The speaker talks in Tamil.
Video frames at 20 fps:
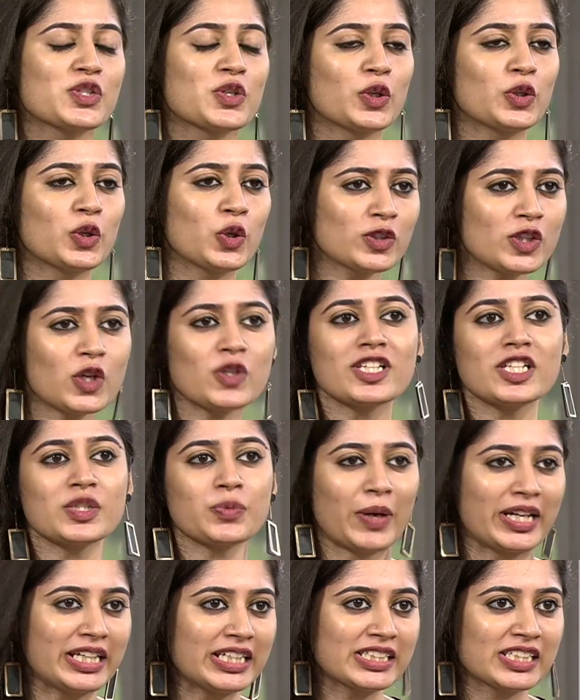ஸோ டூ தௌசண்ட்
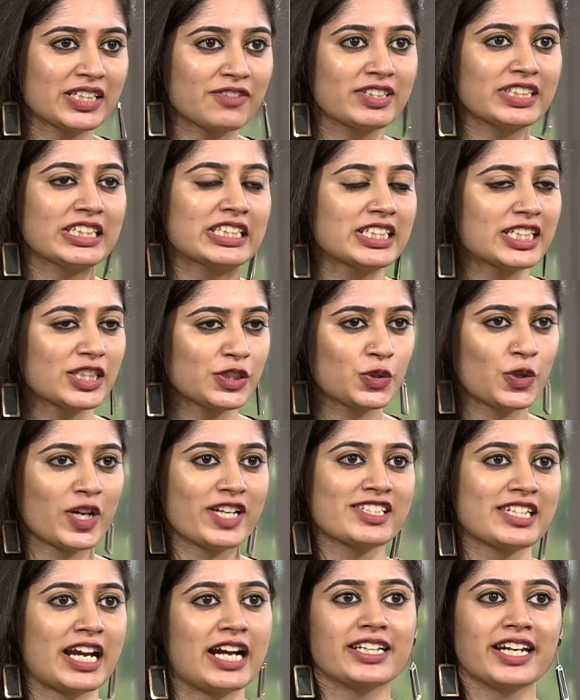டுவெண்ட்டி த்ரீ வந்து இயர் நியூ இயர்
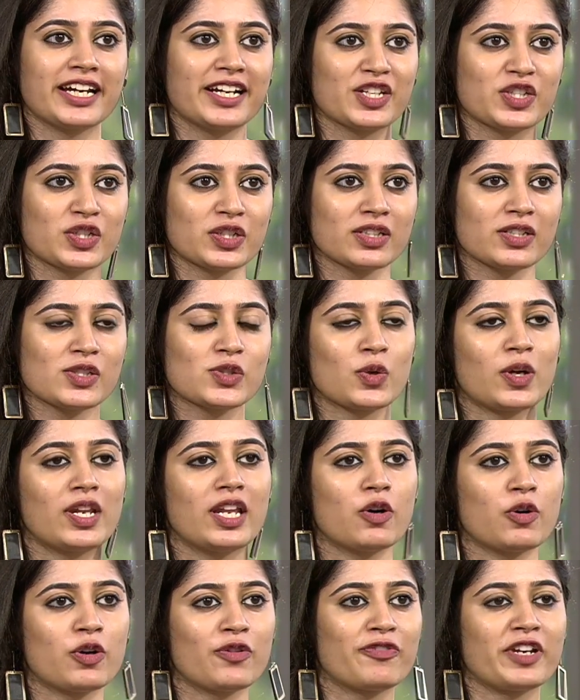ஸ்டார்ட் ஆயிடுச்சு ஸோ எல்லாம்
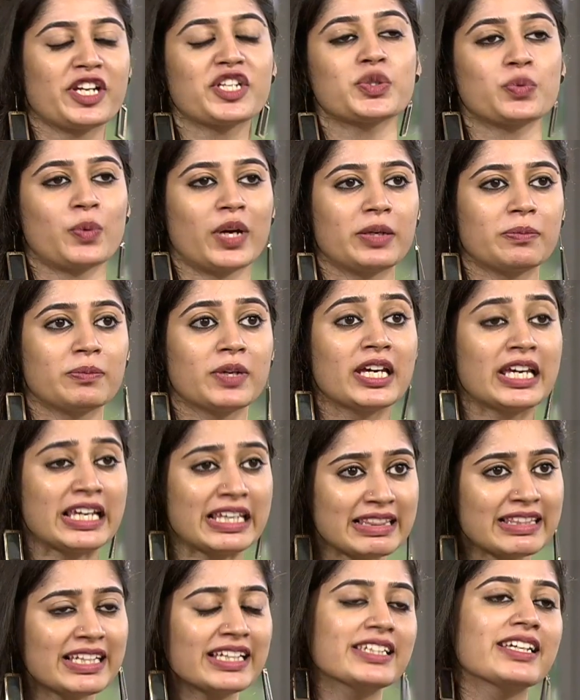ஒரு ஃப்ரெஷ் வைப்
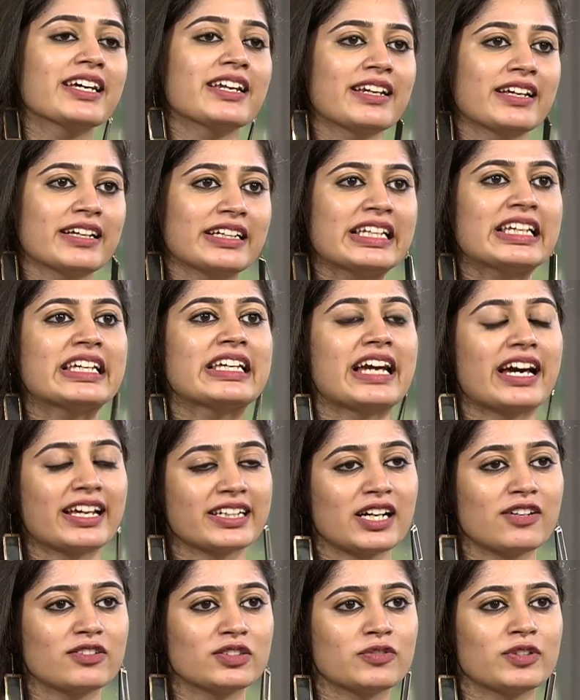இந்த இயரில் நீங்கள்
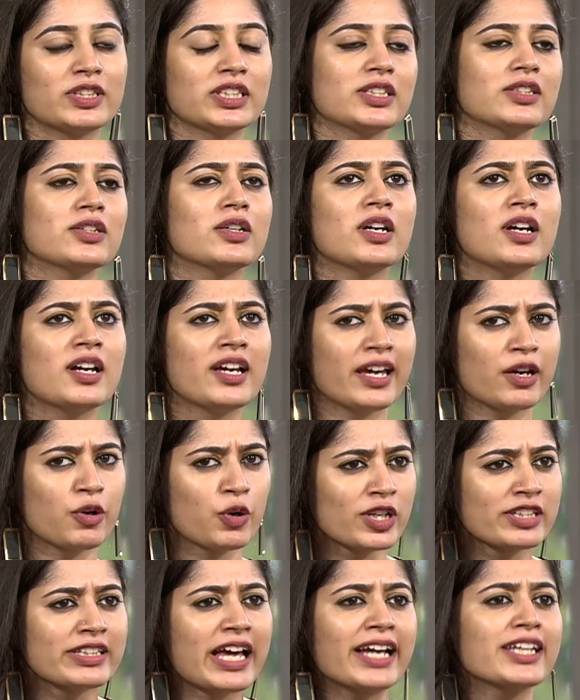யாருக்காவது வந்து ஒரு
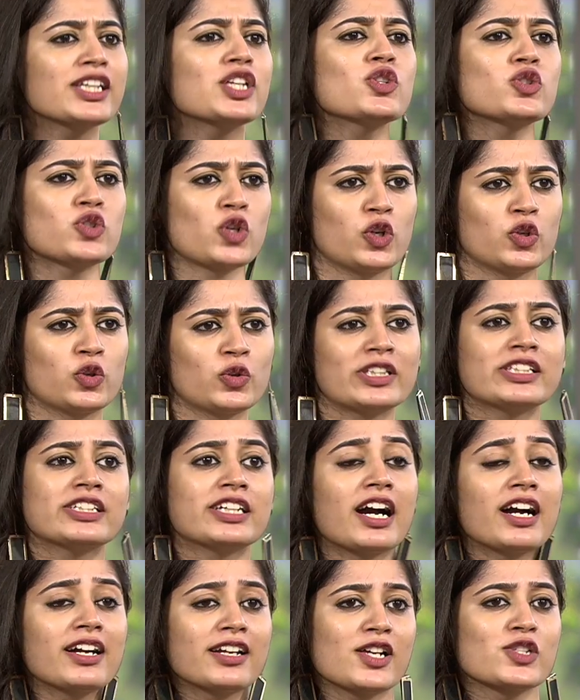தேங்க்யூ சொல்லணும்
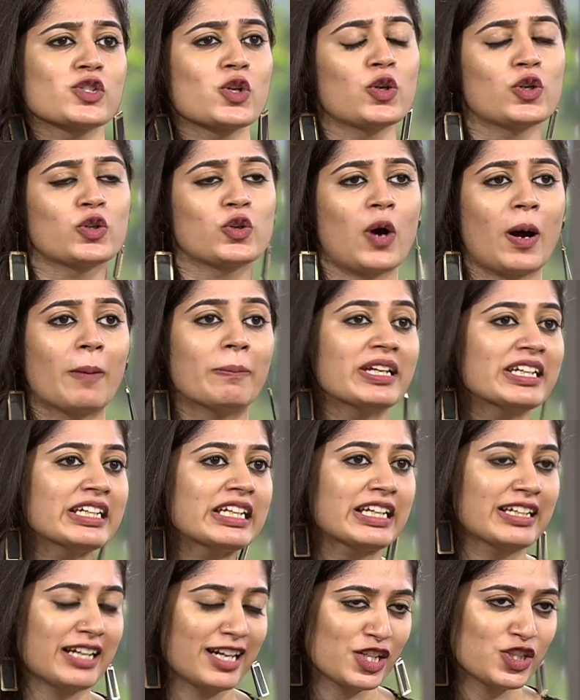இதுக்காக நான் சொல்லணும் அப்படின்னு
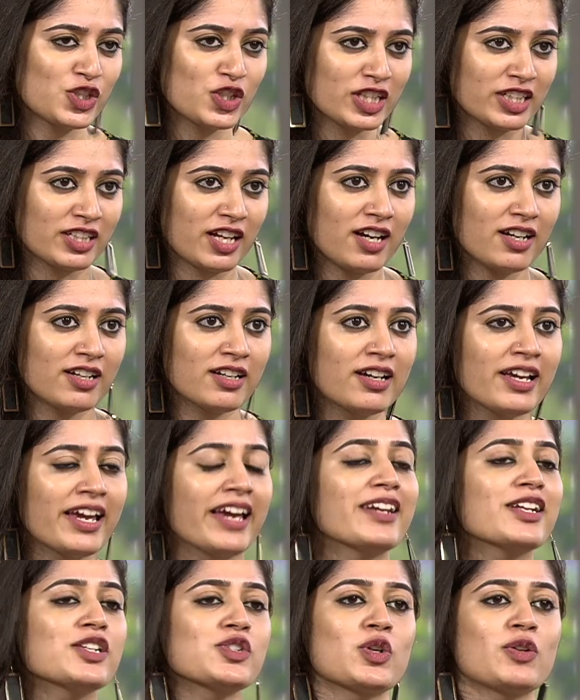நீங்கள் நினச்சிங்கன்னா
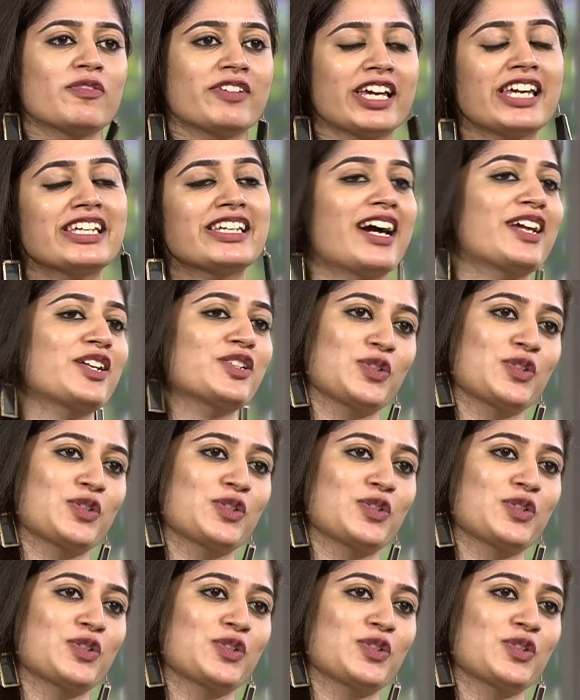என்ன சொல்லுவீங்க யாருக்கு